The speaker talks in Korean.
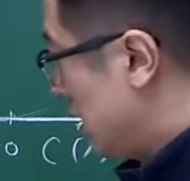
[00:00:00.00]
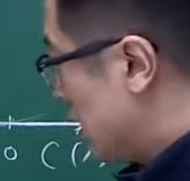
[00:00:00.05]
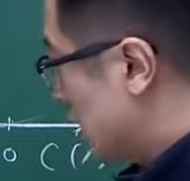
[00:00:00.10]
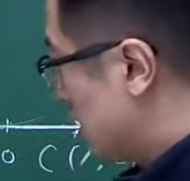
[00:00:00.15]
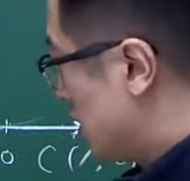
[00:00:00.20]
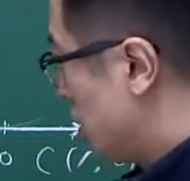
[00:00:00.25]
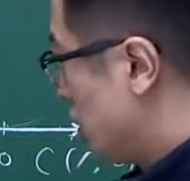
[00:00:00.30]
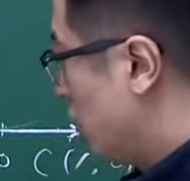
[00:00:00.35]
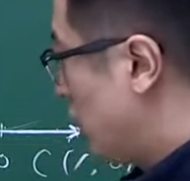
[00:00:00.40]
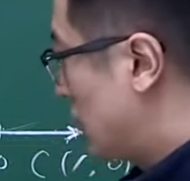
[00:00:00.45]

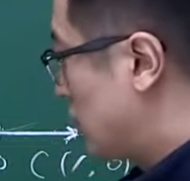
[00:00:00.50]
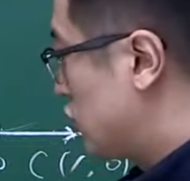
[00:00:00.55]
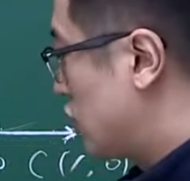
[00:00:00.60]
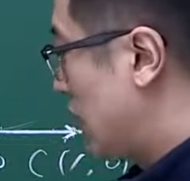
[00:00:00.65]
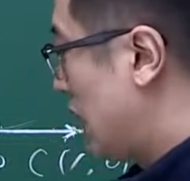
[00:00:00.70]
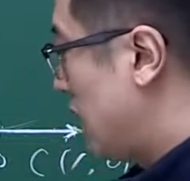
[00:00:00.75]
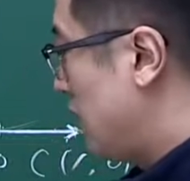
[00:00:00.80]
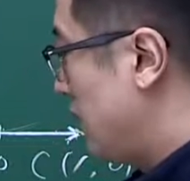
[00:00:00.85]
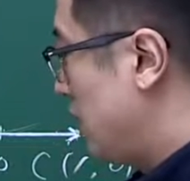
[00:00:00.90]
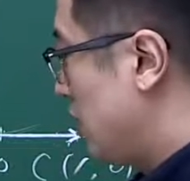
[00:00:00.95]
그런 와중에
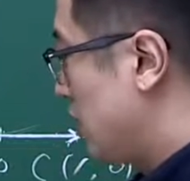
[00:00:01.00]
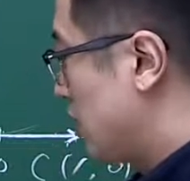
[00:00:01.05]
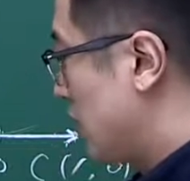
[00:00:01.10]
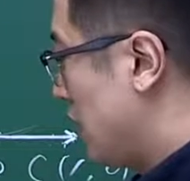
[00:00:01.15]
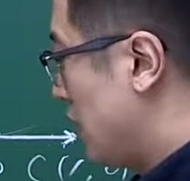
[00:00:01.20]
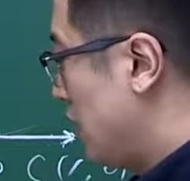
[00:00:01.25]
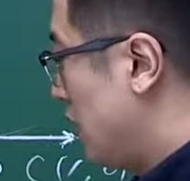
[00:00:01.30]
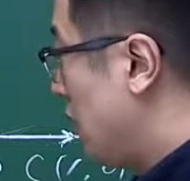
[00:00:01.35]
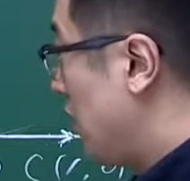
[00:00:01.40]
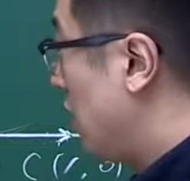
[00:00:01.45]
AB는
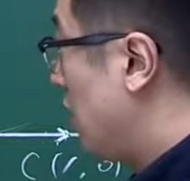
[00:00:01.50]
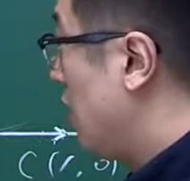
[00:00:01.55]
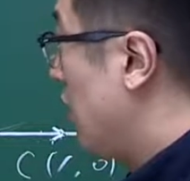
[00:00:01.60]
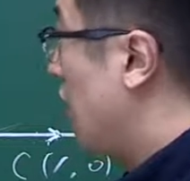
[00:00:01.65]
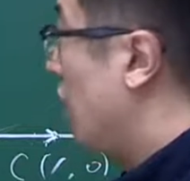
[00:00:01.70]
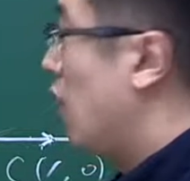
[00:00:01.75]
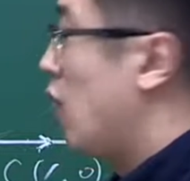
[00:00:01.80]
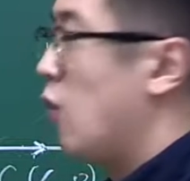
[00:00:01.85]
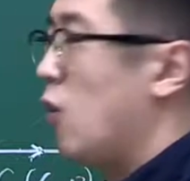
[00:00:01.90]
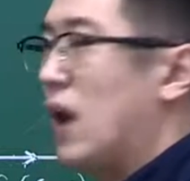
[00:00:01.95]
어때요?
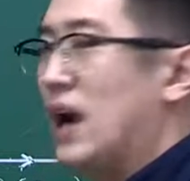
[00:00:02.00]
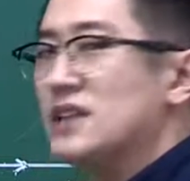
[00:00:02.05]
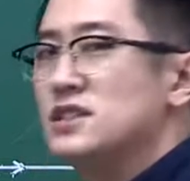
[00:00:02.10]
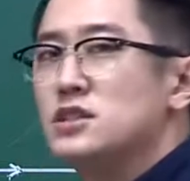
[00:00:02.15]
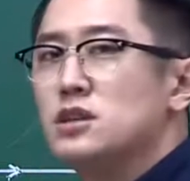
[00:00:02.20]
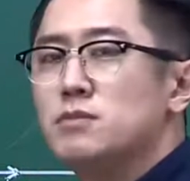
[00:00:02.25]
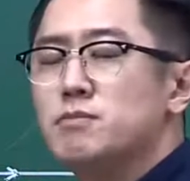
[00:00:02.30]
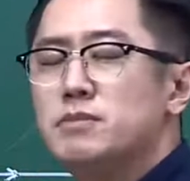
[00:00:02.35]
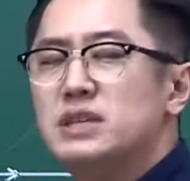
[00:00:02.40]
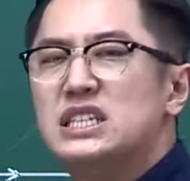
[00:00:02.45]

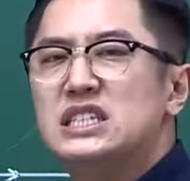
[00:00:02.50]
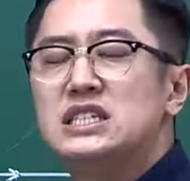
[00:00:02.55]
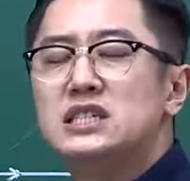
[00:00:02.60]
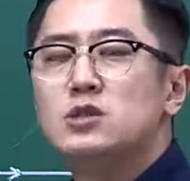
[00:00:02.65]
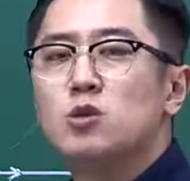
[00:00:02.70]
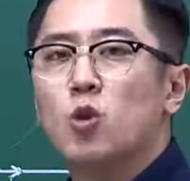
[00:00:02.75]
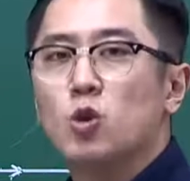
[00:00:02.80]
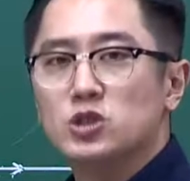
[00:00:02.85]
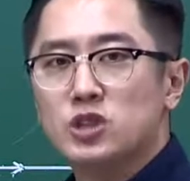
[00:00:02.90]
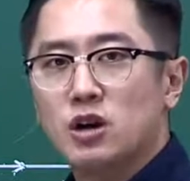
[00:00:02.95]
완전
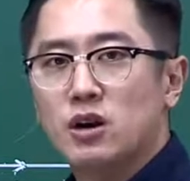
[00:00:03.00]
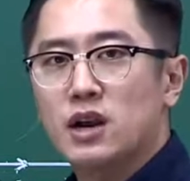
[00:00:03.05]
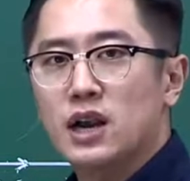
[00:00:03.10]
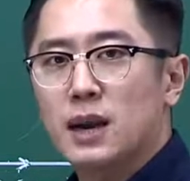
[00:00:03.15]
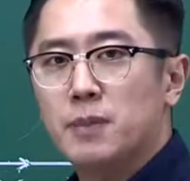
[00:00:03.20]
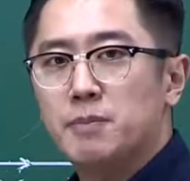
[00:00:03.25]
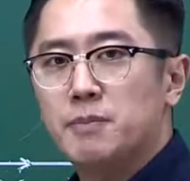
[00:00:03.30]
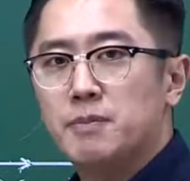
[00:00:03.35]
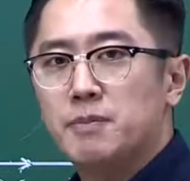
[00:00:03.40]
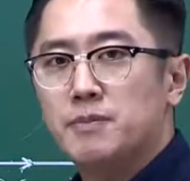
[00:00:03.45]
미친
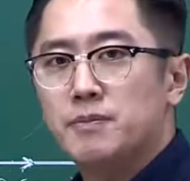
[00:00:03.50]
고정감.